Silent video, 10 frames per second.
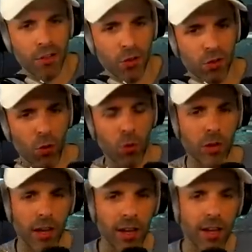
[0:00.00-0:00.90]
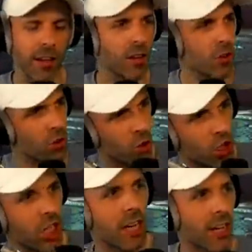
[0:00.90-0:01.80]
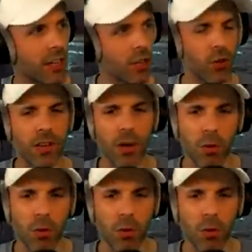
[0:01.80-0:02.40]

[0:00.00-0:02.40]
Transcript: de ce round 1 de chacun des côtés.